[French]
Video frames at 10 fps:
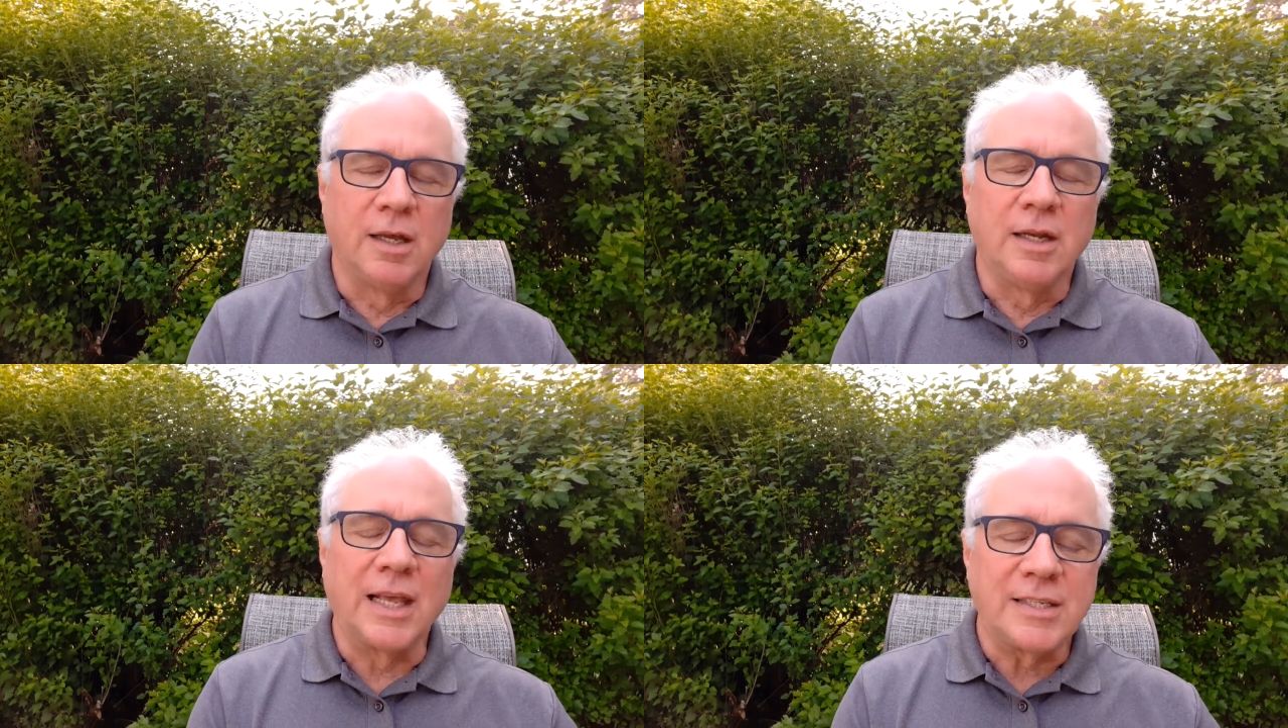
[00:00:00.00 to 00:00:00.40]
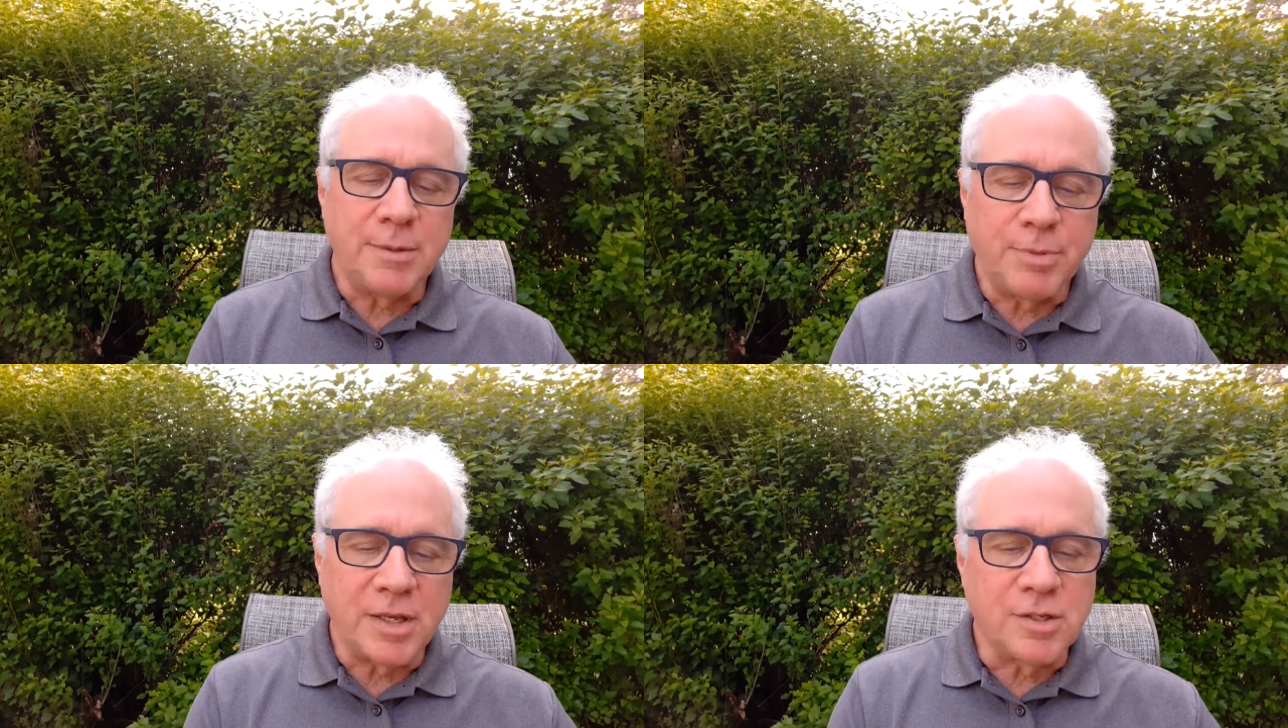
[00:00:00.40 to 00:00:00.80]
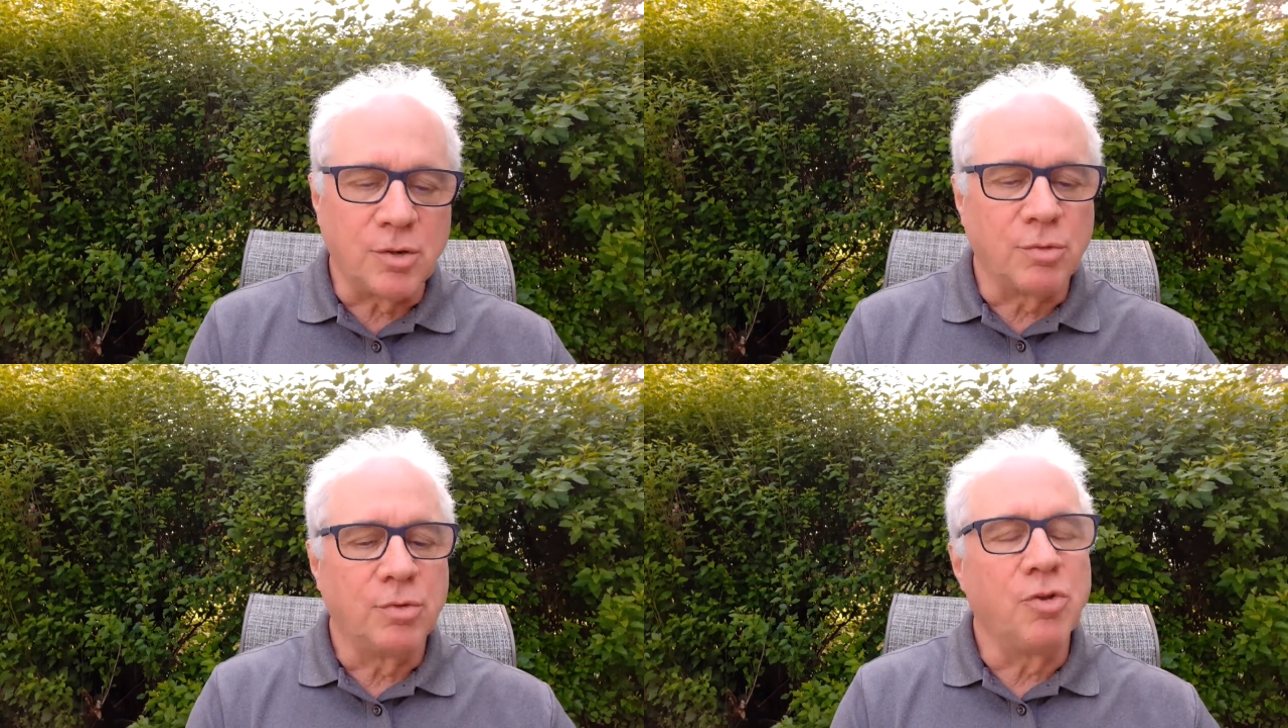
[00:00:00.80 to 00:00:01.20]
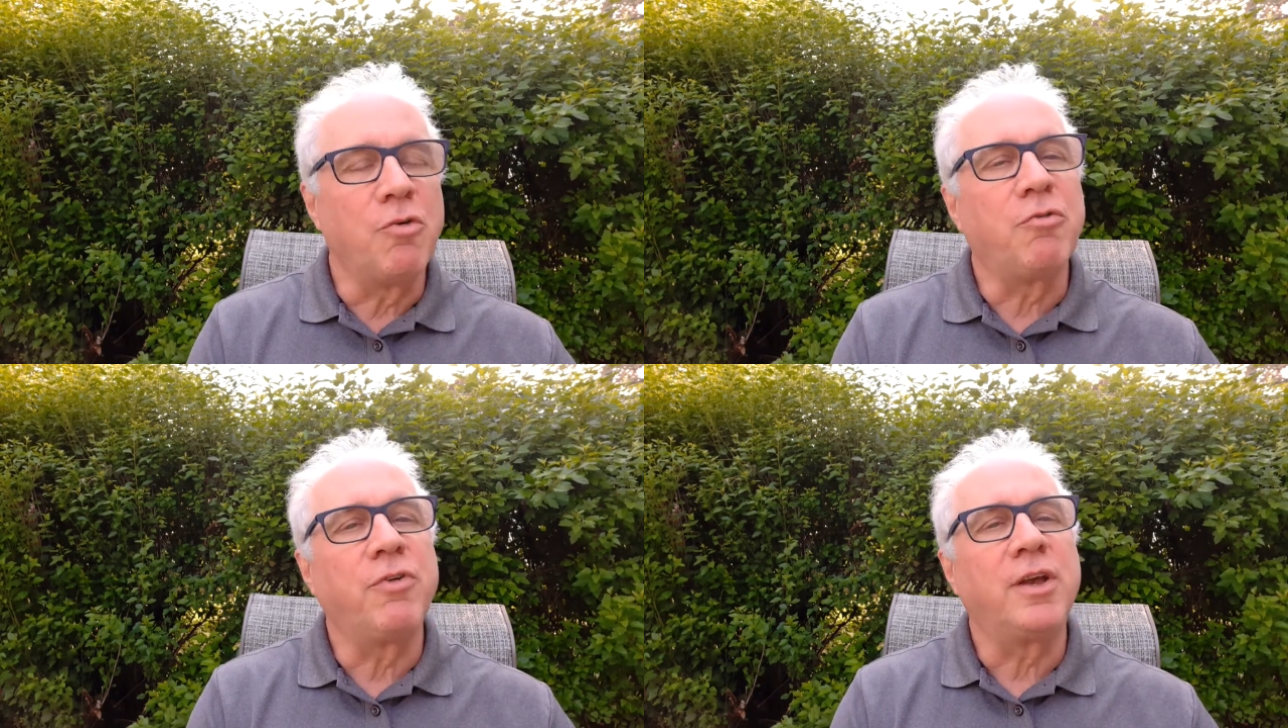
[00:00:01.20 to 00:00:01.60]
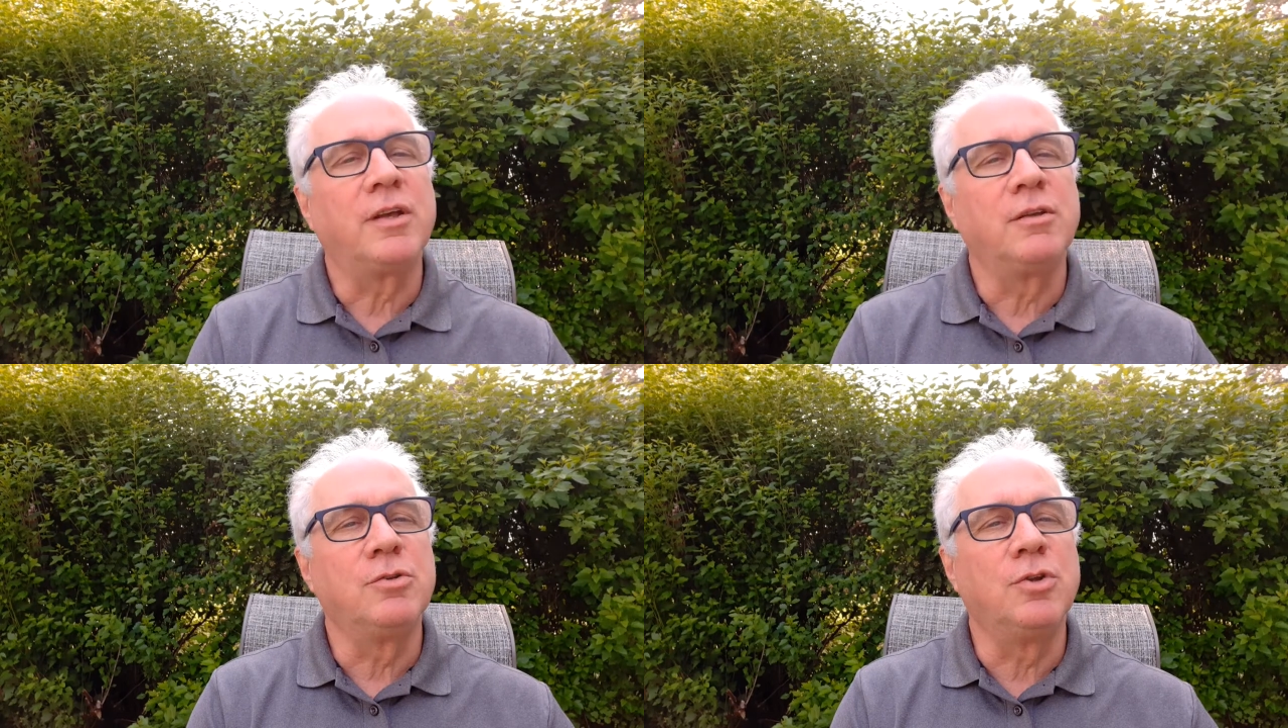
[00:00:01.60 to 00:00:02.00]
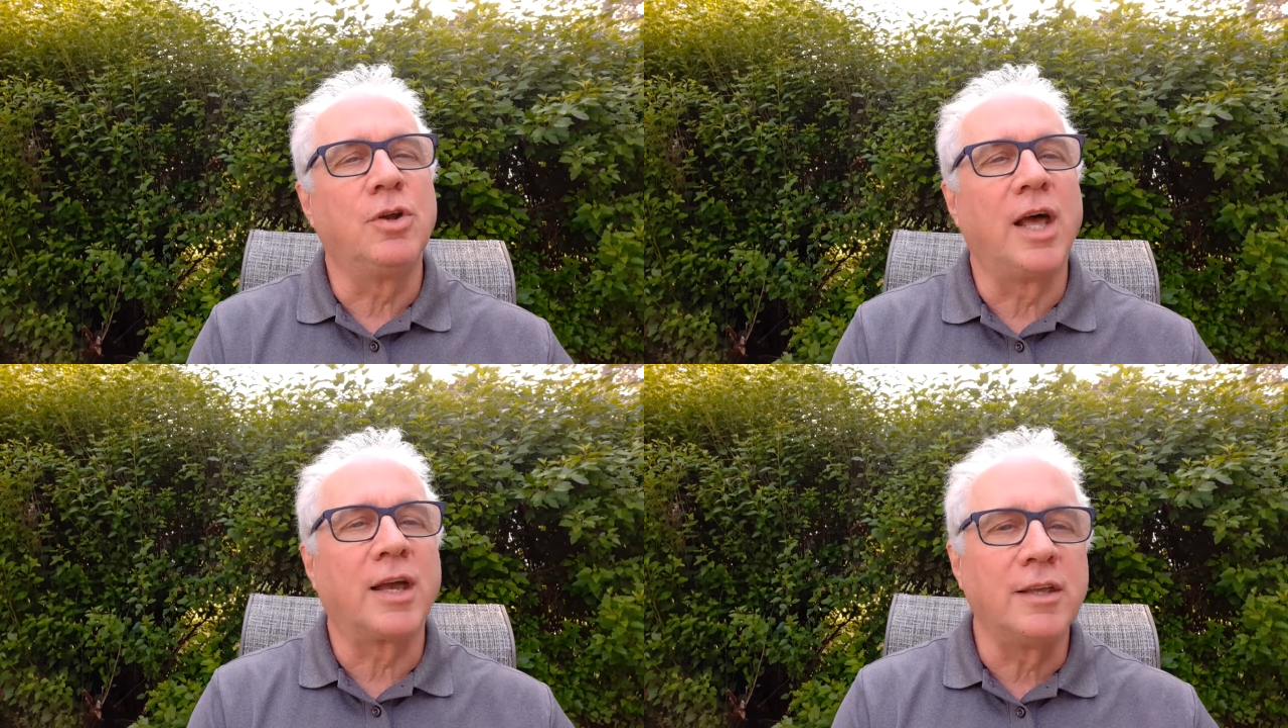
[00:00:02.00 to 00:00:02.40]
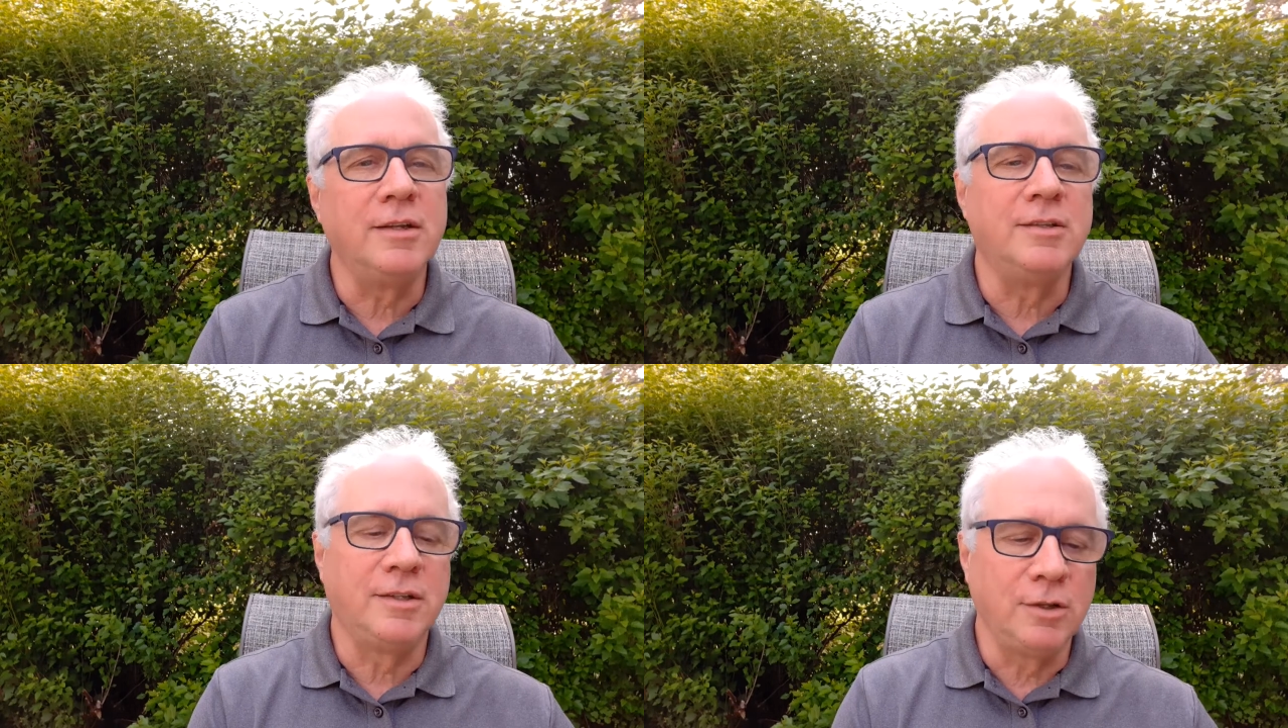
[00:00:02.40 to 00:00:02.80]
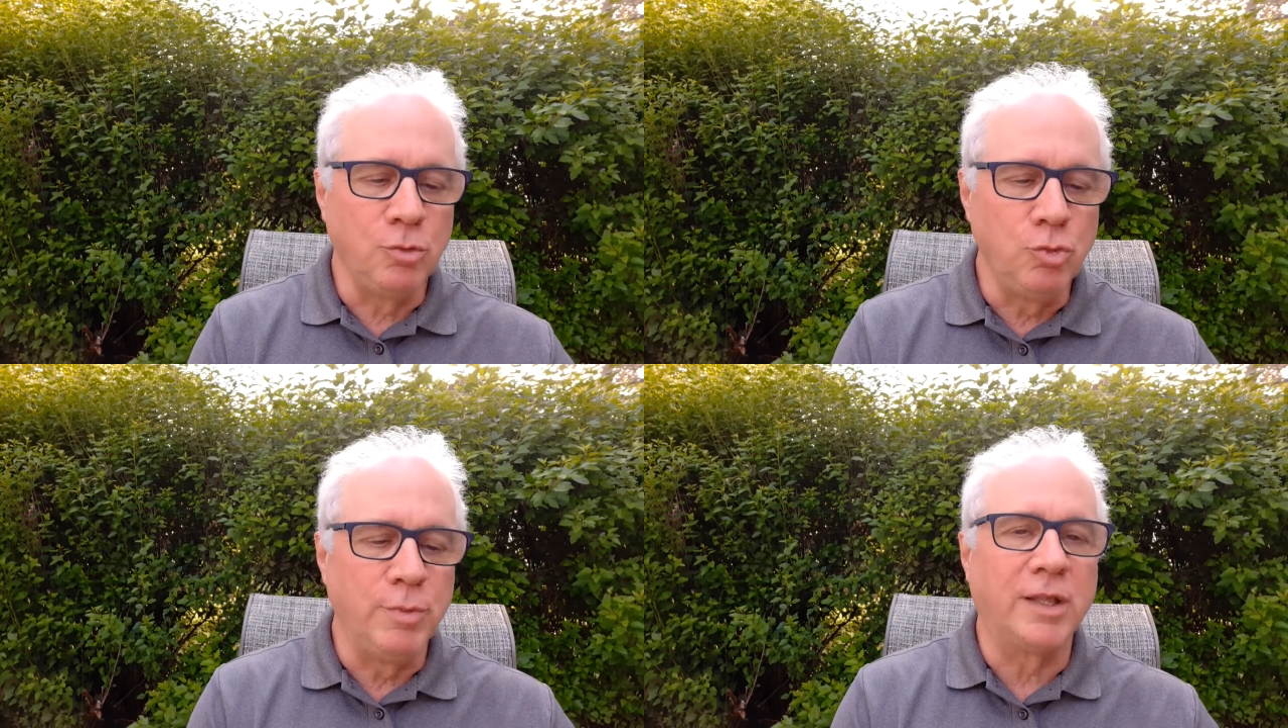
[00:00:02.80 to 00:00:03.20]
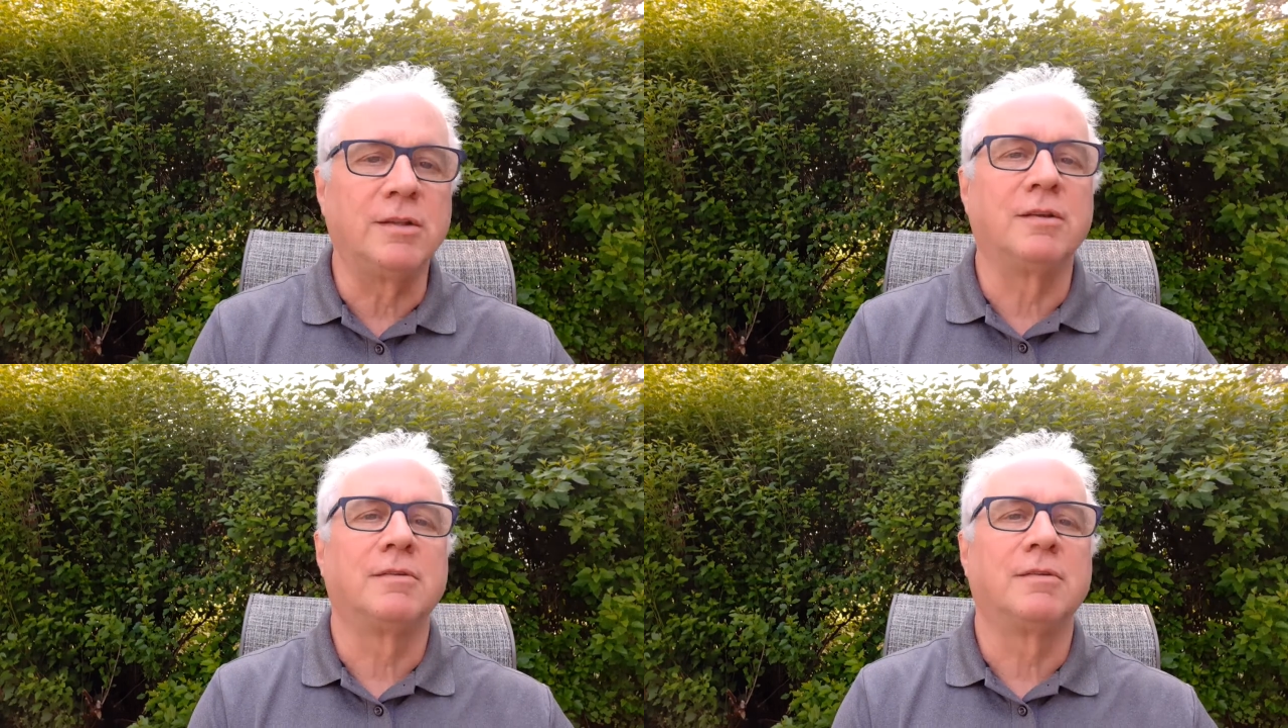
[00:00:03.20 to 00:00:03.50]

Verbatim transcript: l'acceptation d'un fait, de la réalité humaine